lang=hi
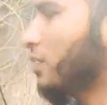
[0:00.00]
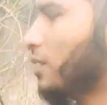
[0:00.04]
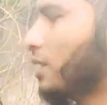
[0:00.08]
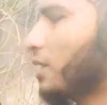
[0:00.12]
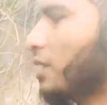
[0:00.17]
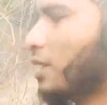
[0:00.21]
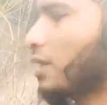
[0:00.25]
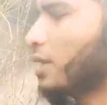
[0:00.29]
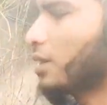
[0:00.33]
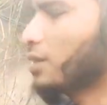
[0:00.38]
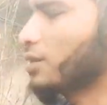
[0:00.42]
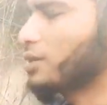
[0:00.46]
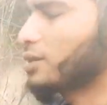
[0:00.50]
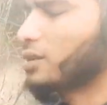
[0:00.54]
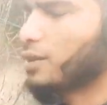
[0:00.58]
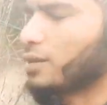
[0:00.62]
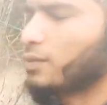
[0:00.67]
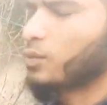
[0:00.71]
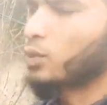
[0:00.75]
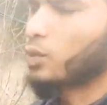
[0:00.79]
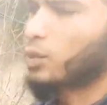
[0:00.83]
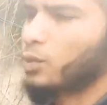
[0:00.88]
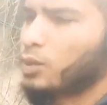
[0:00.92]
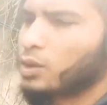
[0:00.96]
थे यहाँ आकर
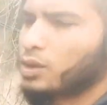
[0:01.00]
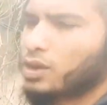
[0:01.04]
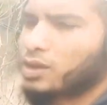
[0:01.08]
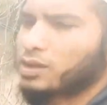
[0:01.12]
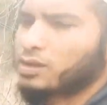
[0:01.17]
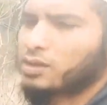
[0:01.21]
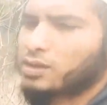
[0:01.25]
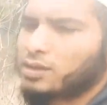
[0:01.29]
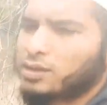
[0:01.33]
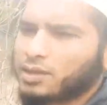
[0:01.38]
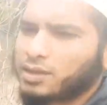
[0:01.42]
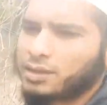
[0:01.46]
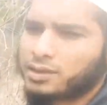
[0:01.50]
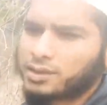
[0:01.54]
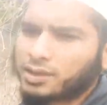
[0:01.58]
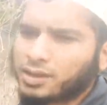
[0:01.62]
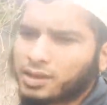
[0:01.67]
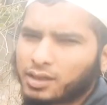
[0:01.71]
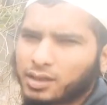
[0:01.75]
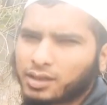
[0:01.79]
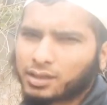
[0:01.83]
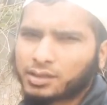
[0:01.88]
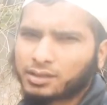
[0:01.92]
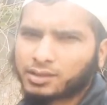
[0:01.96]
इस्लाम कबूल करते थे
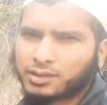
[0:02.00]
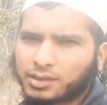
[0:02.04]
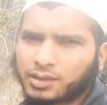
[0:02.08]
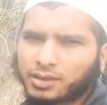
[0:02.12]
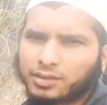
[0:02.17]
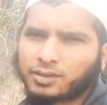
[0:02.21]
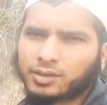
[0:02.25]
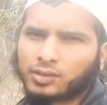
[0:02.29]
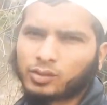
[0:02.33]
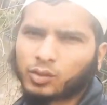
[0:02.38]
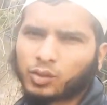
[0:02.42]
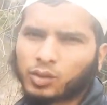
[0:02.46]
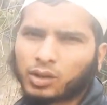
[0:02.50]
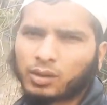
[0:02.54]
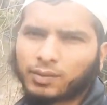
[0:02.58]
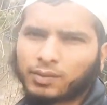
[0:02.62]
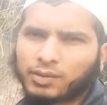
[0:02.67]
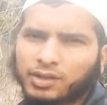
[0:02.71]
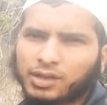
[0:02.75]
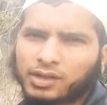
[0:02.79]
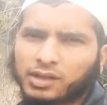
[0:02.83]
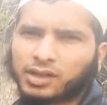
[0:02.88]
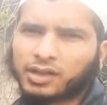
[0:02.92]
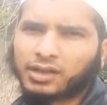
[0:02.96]
ये खालिश एक कोने
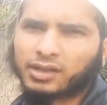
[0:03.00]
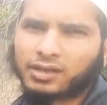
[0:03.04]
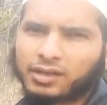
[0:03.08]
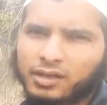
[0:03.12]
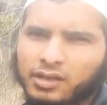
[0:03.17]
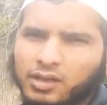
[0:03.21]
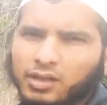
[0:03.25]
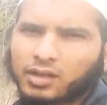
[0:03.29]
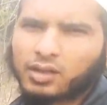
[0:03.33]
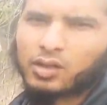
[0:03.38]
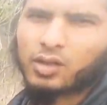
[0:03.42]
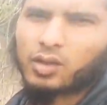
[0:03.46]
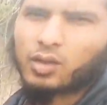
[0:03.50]
में जगह है